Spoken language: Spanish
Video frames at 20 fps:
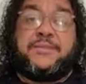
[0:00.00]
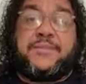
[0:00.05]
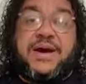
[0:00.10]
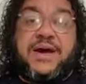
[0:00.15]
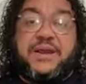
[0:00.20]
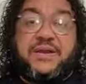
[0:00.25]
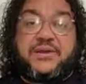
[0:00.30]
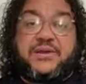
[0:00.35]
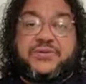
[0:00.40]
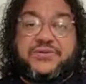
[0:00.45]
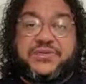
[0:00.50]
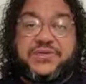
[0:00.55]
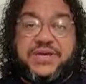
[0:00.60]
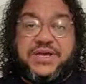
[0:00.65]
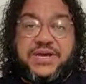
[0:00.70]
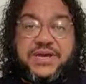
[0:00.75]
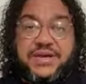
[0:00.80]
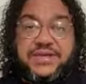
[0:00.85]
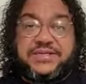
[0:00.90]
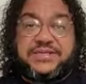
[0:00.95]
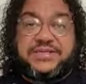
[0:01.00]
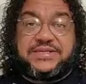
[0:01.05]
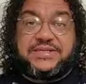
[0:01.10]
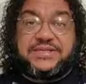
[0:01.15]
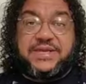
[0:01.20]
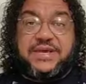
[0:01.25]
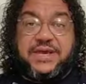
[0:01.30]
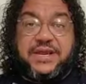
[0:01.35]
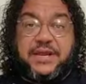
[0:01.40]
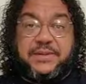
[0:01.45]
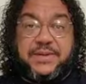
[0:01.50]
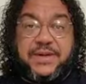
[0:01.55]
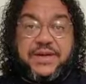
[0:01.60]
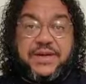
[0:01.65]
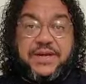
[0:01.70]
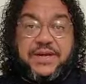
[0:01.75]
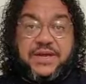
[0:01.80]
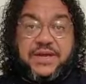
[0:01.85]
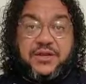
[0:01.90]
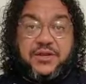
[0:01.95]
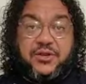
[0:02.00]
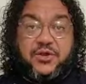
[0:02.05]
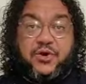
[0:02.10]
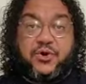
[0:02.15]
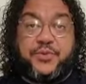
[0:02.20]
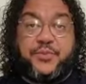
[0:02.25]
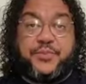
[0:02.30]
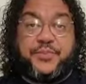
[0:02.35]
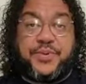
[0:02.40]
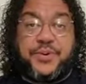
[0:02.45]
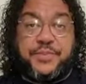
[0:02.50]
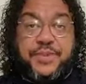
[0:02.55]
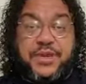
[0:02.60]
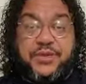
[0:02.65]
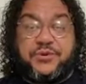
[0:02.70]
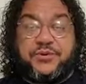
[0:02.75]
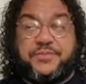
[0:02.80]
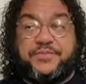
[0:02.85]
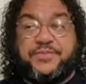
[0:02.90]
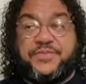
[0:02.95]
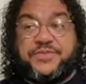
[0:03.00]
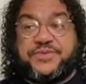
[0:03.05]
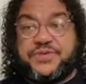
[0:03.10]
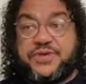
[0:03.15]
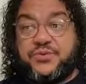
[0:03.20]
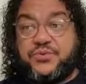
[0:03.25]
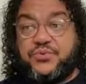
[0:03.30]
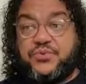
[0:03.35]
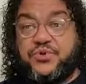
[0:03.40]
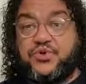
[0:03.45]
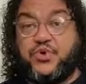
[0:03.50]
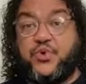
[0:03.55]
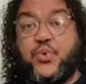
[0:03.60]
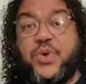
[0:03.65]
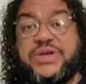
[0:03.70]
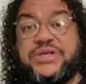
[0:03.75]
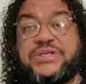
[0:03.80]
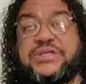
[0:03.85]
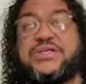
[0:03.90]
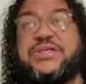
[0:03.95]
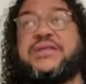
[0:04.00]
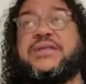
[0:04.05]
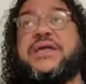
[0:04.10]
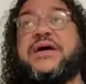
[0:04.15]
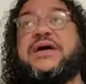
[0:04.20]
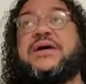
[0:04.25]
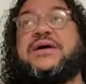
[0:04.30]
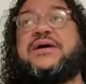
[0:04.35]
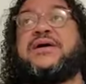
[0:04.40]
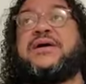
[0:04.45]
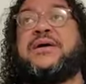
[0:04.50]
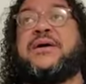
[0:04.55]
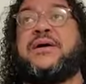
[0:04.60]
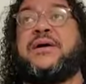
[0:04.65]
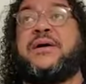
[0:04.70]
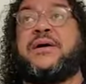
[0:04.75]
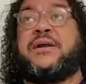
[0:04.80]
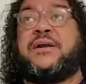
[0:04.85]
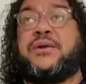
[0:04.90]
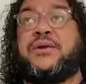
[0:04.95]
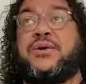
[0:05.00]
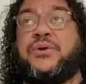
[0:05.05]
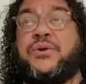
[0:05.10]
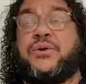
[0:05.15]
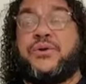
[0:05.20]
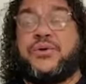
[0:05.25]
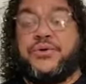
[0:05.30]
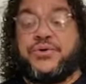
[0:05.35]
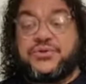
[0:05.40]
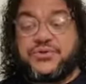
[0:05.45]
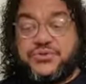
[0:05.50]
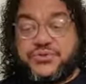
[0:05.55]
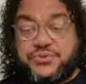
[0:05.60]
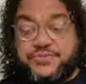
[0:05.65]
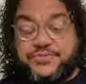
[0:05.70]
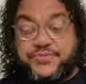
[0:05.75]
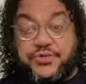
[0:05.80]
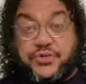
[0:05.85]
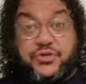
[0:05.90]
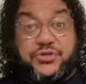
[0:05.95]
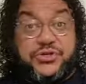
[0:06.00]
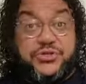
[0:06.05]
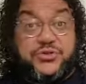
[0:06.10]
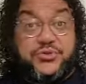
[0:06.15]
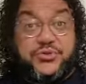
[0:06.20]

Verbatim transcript: Marcos es el Evangelio primero, según nos cuentan los, los